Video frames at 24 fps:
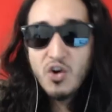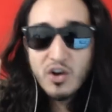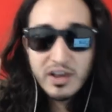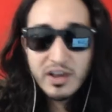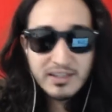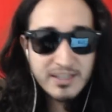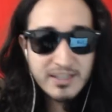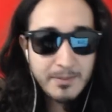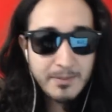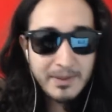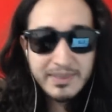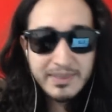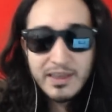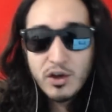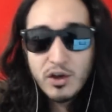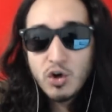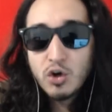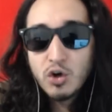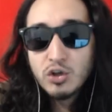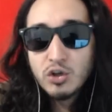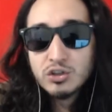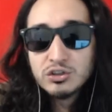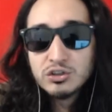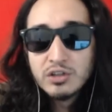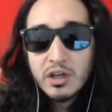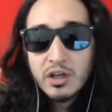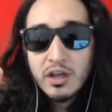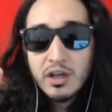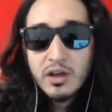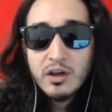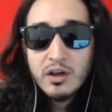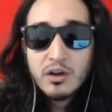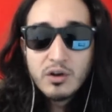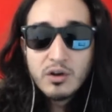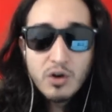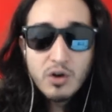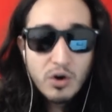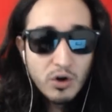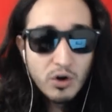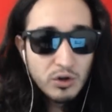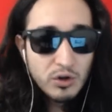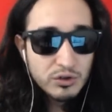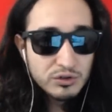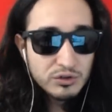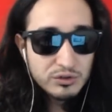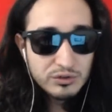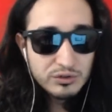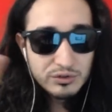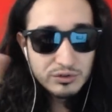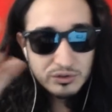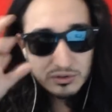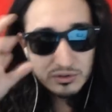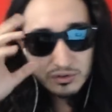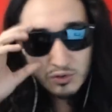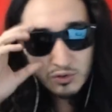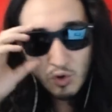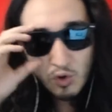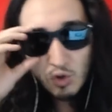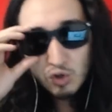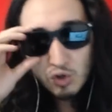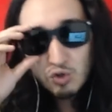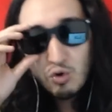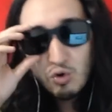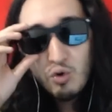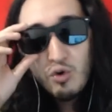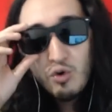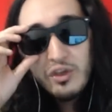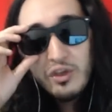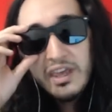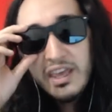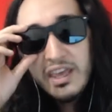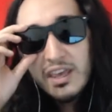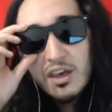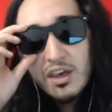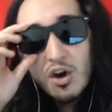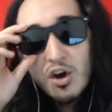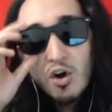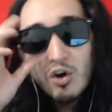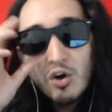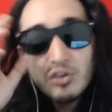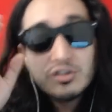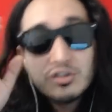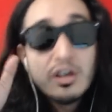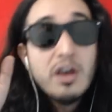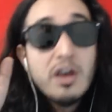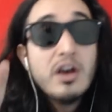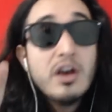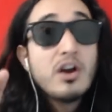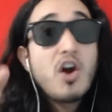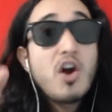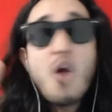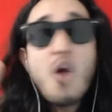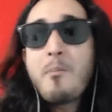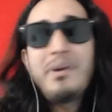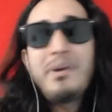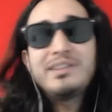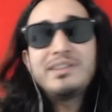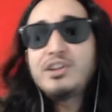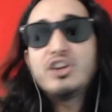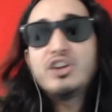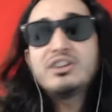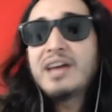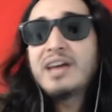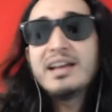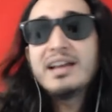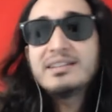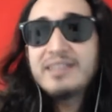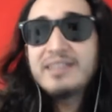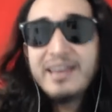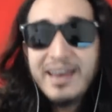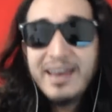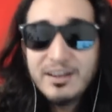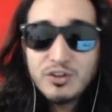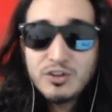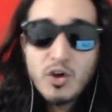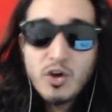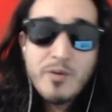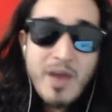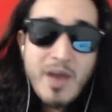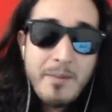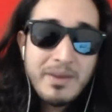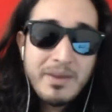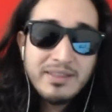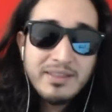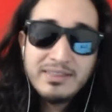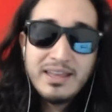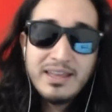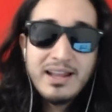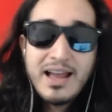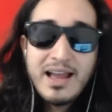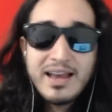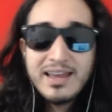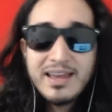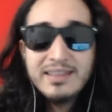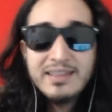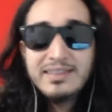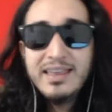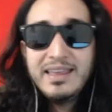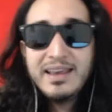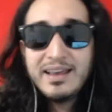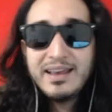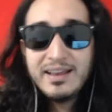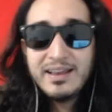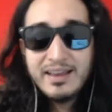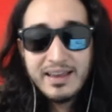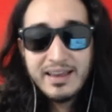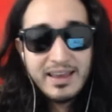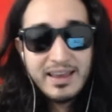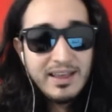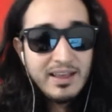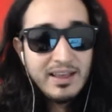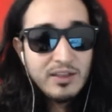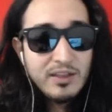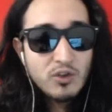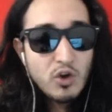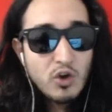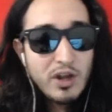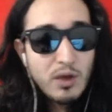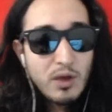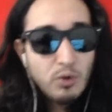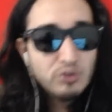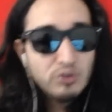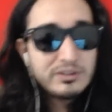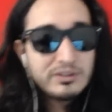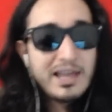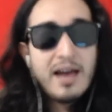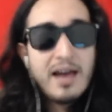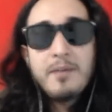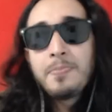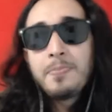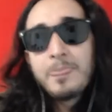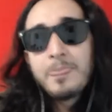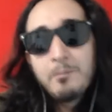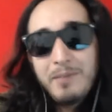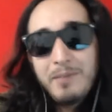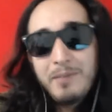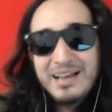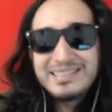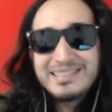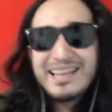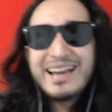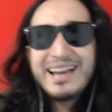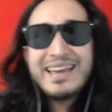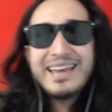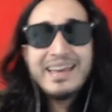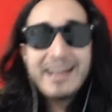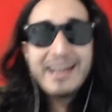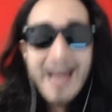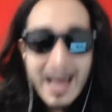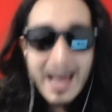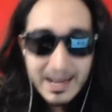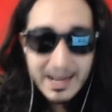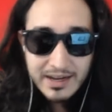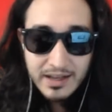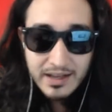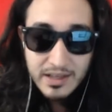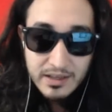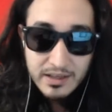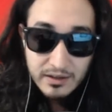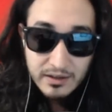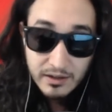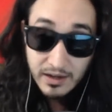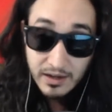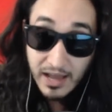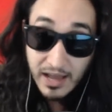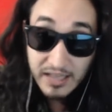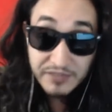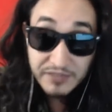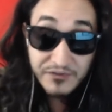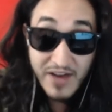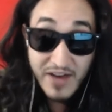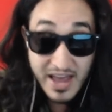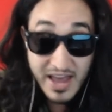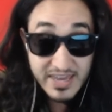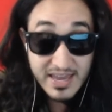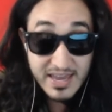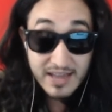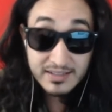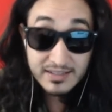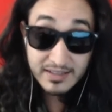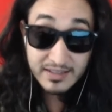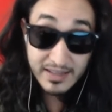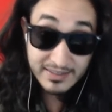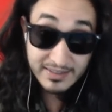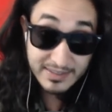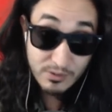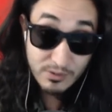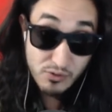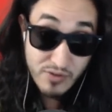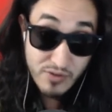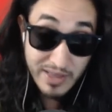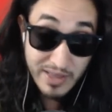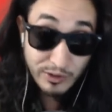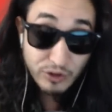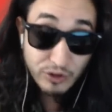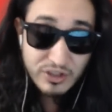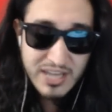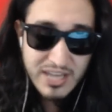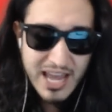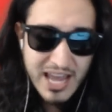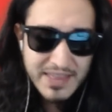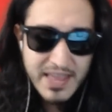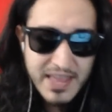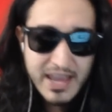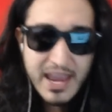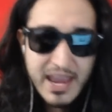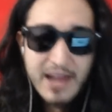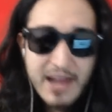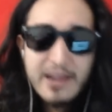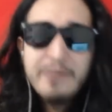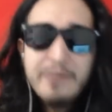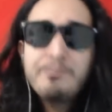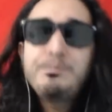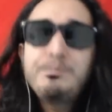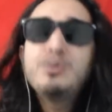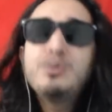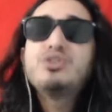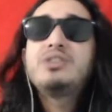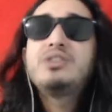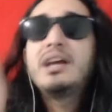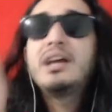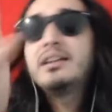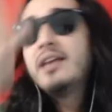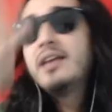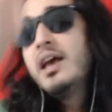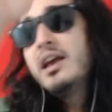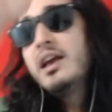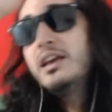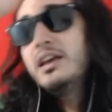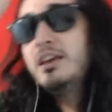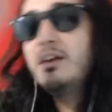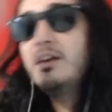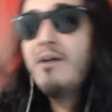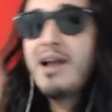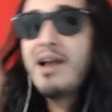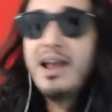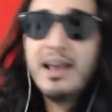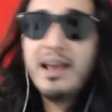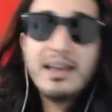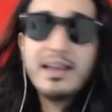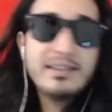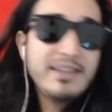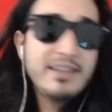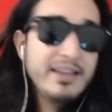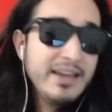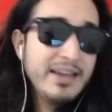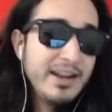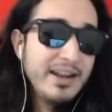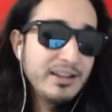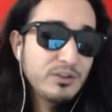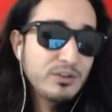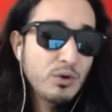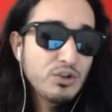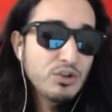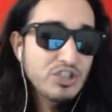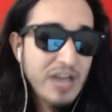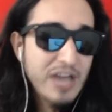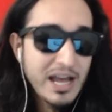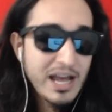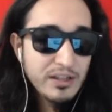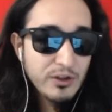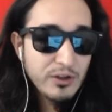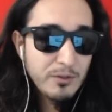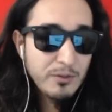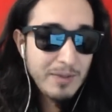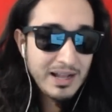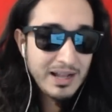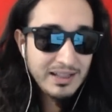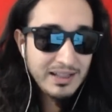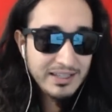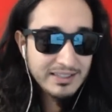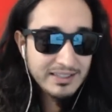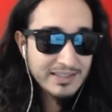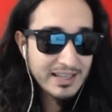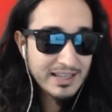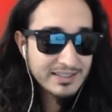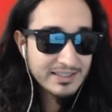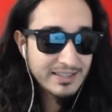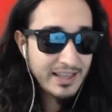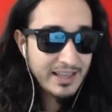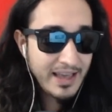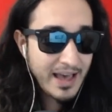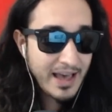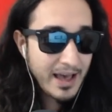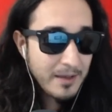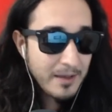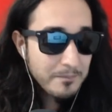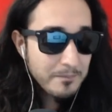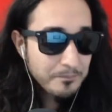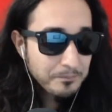que se mete con, con, con los judíos. Compatriotas, eso obviamente la gente que no le gusta va a exagerar las fallas que según eso tiene, que le imputan. Igual hay que seguir escuchando, maldita sea.